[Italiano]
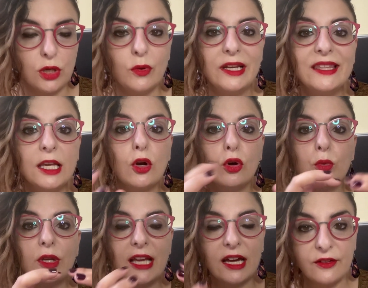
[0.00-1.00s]
Quelle di
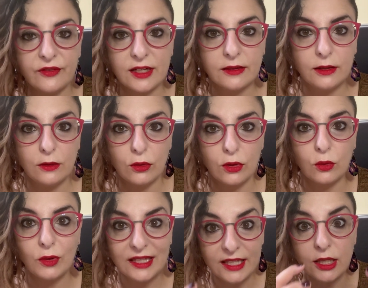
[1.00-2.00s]
comunicare fra di loro,
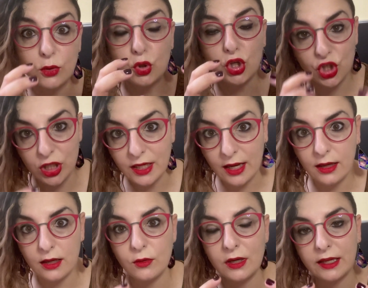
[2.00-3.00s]
quelle di riuscire
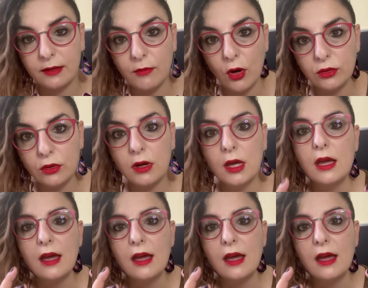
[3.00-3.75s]
in qualche modo